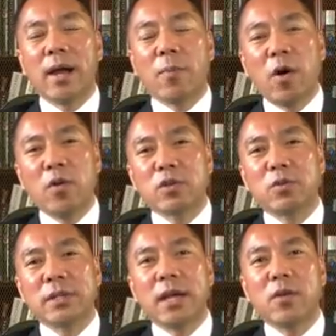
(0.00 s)
包括
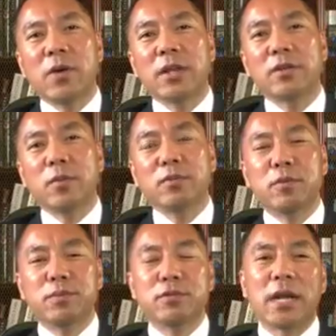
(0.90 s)
昨天外交
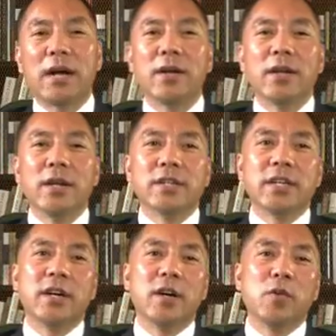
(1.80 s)
部部长这
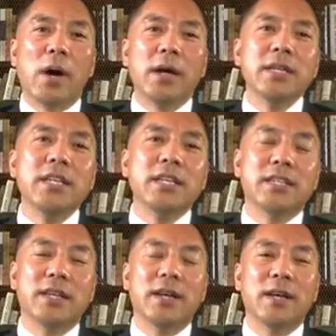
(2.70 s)
个王毅
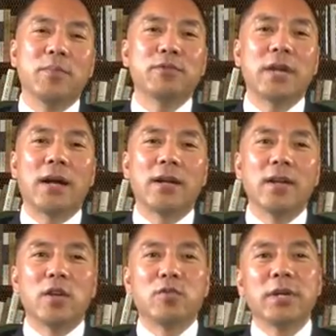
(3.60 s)
呃部长。
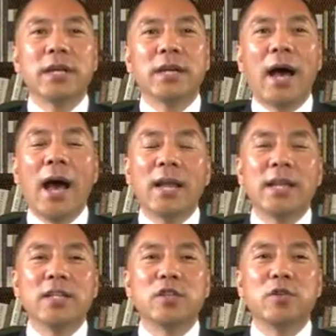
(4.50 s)
说这个阿
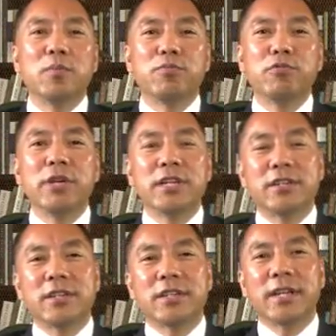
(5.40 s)
联酋不会
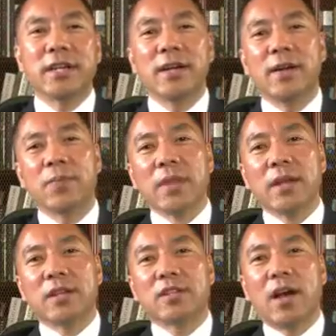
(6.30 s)
是这个
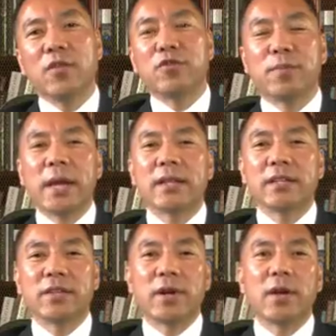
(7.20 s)
呃藏腐败的
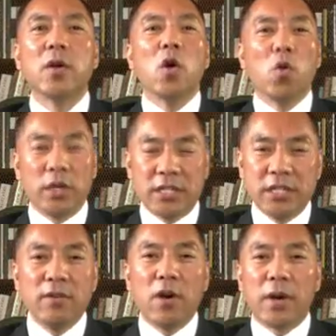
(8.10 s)
地方。我
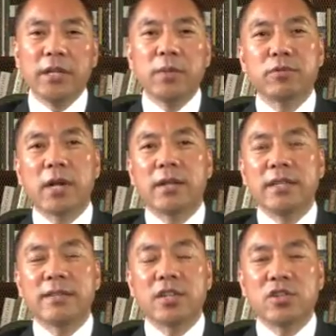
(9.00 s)
希望王毅部长
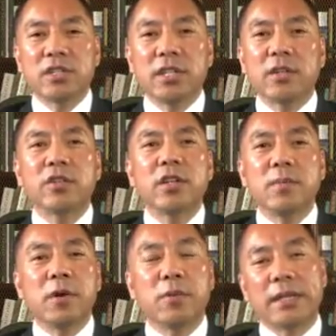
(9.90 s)
你在世界上这
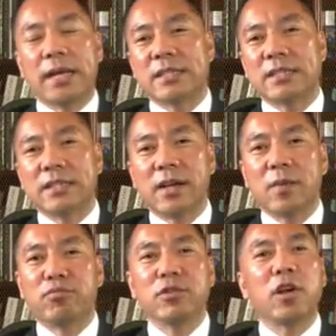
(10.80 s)
么伟大的形象
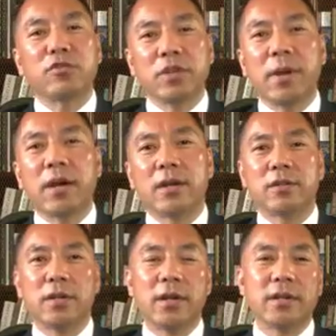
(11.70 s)
不要随便
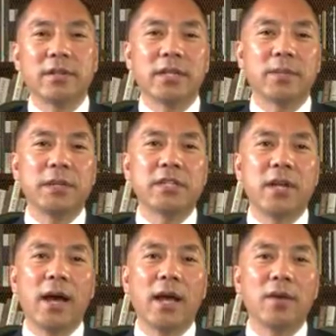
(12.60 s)
呃这个被
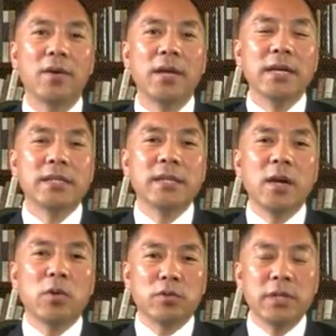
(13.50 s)
伤害了。现
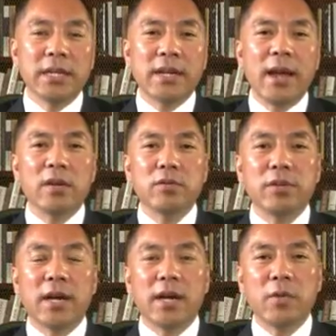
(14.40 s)
在我觉得你看上
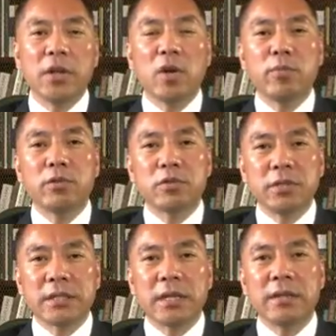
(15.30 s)
去啊和外交部就
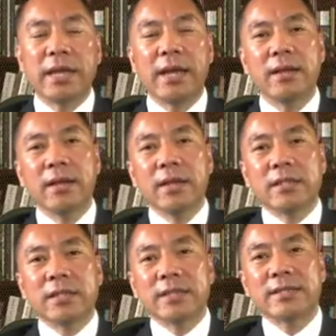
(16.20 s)
像当年
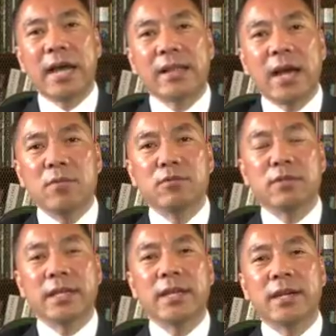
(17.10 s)
这个萨达
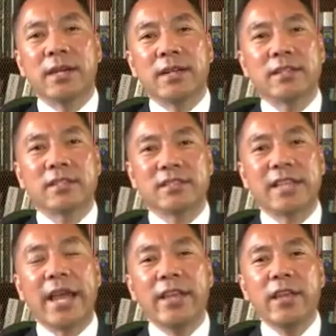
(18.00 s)
姆那个
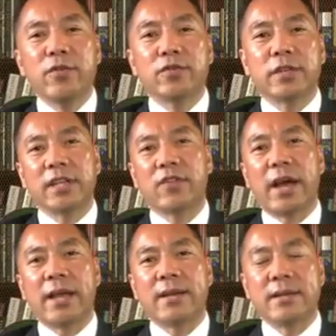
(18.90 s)
宰义父的那个
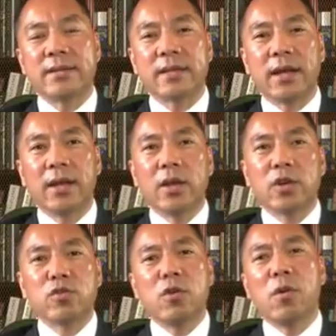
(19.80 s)
发言人似的，
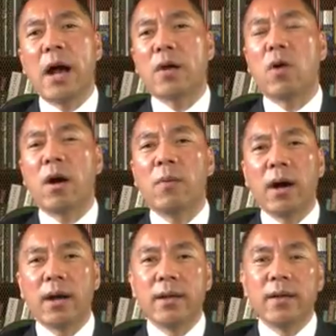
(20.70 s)
说话狂
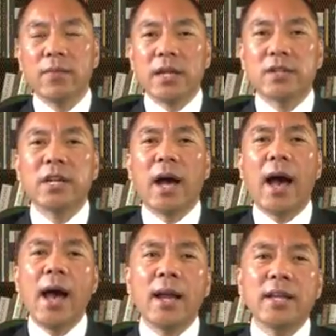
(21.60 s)
妄。这个
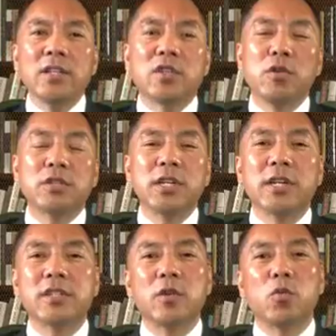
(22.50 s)
阿联酋这
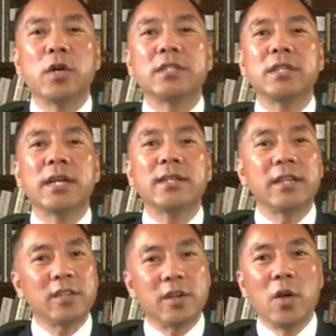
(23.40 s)
个事，我现在
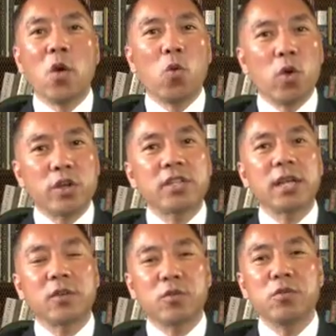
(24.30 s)
那是我是
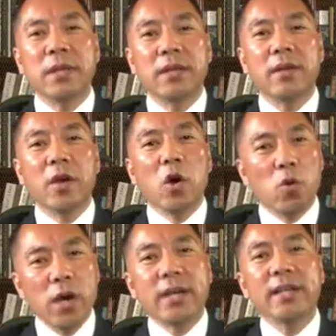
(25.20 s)
他的公民，
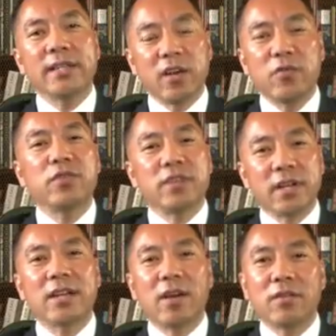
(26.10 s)
我可以向负责
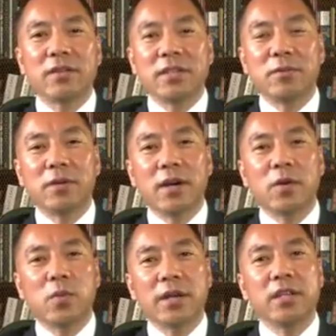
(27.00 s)
人告诉你，呃，
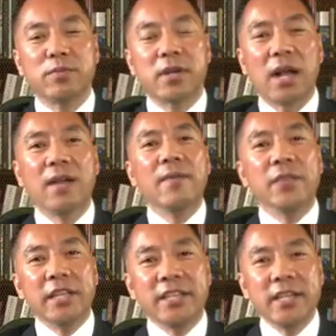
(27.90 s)
王毅部长，
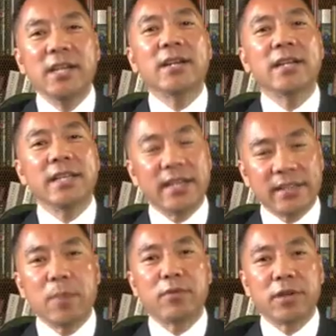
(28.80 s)
你一个人你也
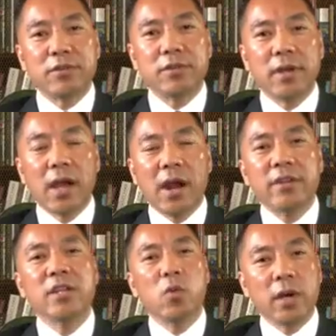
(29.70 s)
带不回去，而
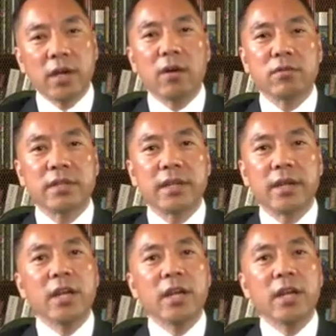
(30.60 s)
且我告诉你。